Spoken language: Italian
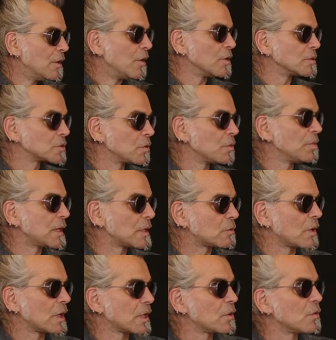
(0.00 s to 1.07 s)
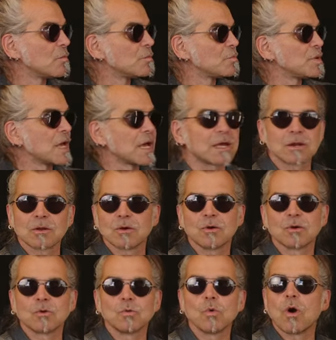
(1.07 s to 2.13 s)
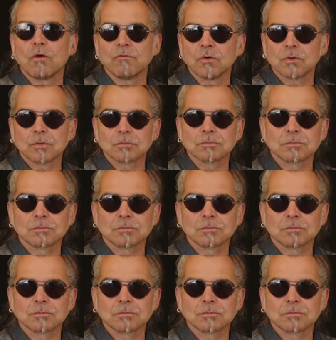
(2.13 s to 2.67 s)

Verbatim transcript: ho scoperto anche un Piero nuovo